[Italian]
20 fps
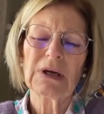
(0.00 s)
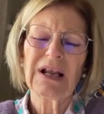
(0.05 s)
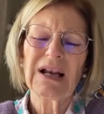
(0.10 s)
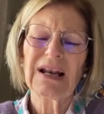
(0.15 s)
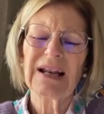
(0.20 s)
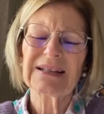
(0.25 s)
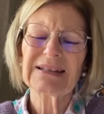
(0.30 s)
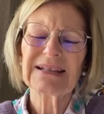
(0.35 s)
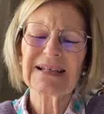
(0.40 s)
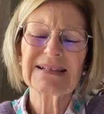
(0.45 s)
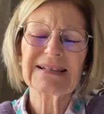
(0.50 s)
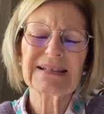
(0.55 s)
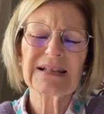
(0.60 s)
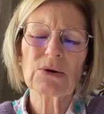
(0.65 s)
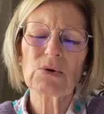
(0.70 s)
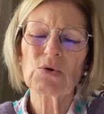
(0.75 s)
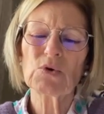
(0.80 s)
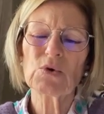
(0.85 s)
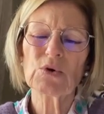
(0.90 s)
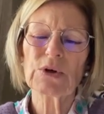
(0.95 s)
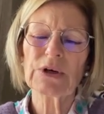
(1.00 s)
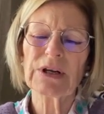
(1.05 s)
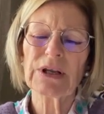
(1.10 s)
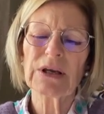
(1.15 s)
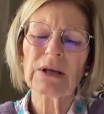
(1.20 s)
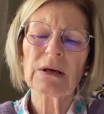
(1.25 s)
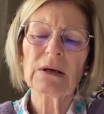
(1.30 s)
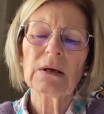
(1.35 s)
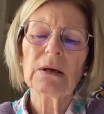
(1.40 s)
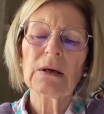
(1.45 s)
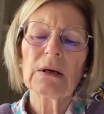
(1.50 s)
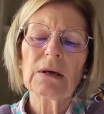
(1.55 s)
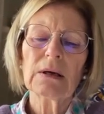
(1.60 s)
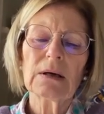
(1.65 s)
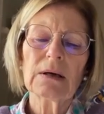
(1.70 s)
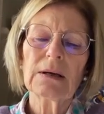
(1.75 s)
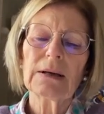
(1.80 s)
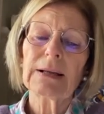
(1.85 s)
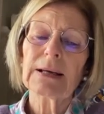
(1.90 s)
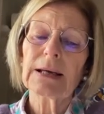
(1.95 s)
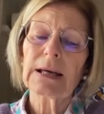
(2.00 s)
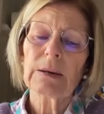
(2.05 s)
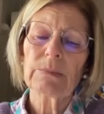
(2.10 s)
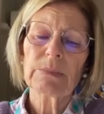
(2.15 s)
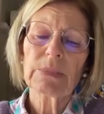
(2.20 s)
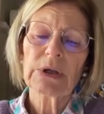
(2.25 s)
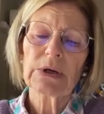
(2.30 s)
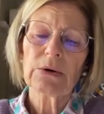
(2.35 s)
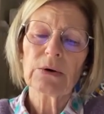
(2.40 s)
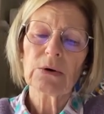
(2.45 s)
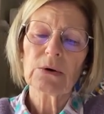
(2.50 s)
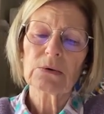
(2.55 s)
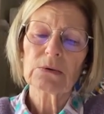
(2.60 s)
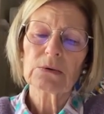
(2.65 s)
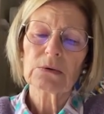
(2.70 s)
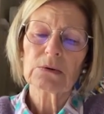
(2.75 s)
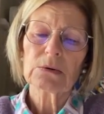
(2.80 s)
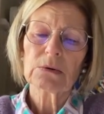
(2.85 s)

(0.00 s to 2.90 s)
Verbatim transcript: La testa corre, le gambe no